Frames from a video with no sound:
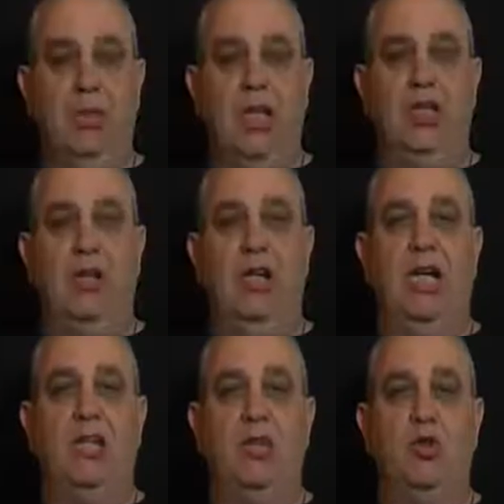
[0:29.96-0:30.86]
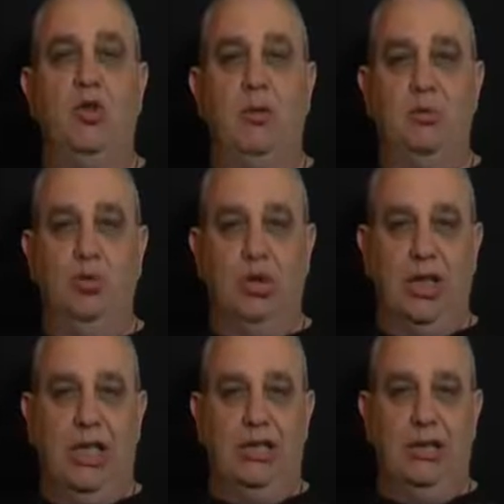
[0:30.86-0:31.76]
Ben ritrovati, ultima
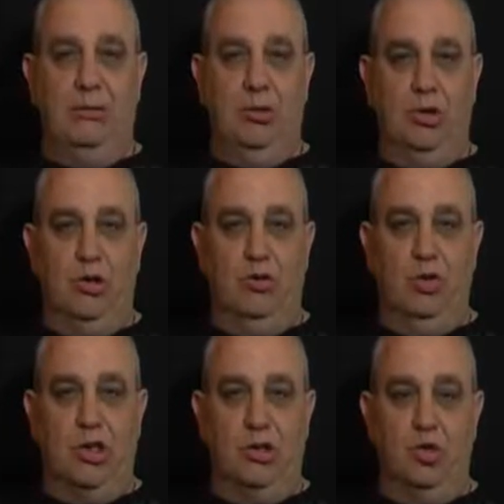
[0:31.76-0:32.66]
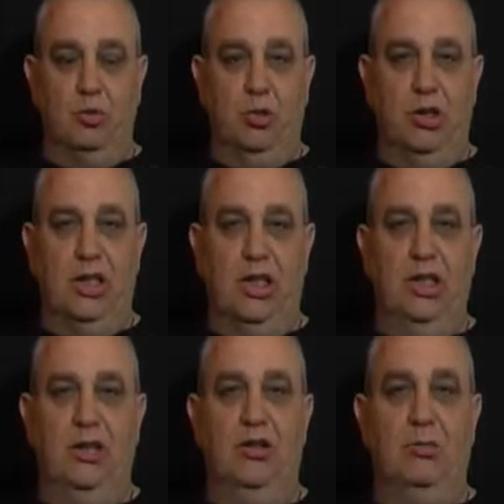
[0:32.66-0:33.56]
puntata di Montesvolta sul
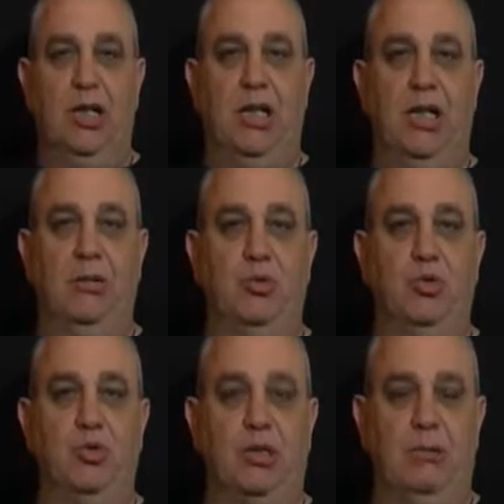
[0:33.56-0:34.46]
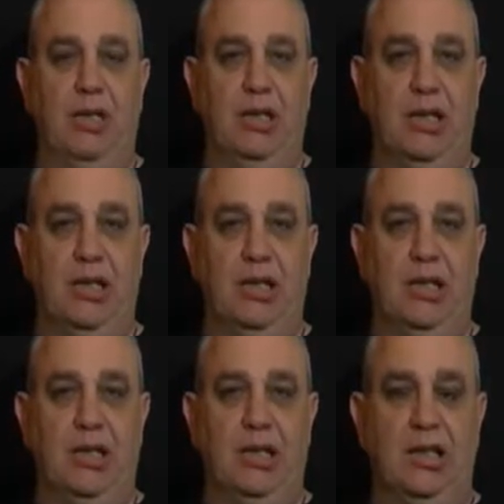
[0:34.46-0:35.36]
Pontino, parleremo giustamente
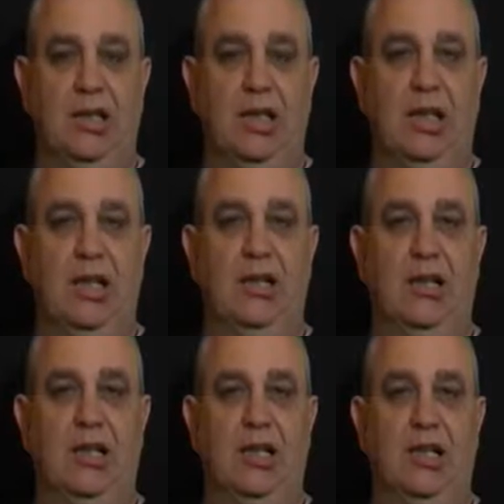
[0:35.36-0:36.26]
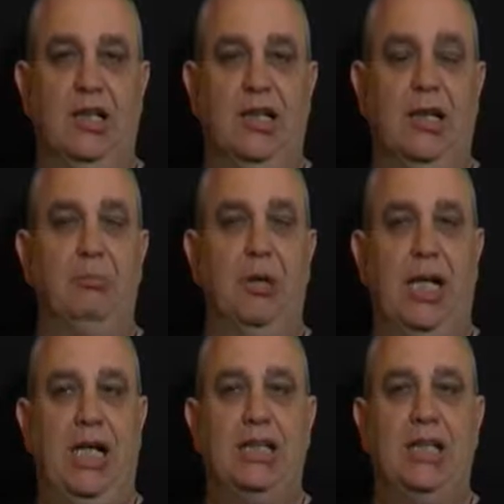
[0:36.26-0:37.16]
di, eh, delle, delle,
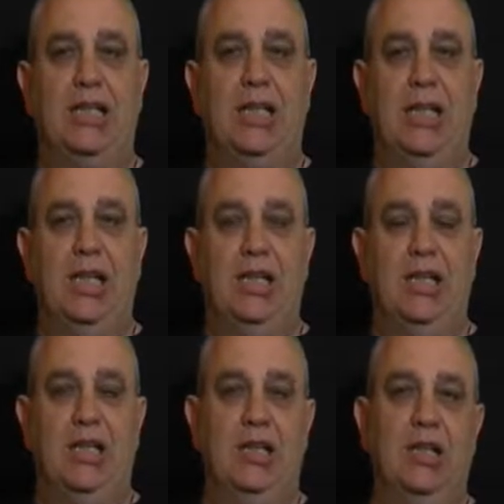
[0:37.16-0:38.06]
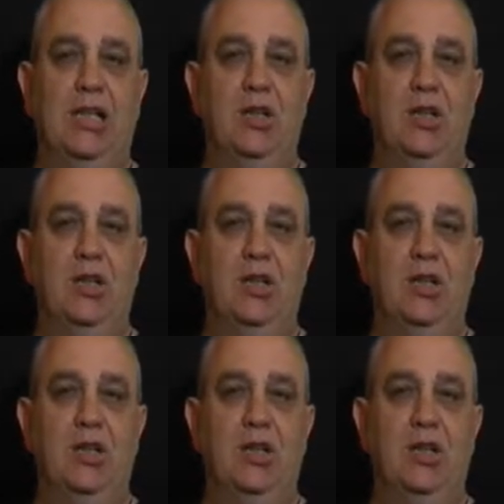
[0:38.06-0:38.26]
campionati che eh,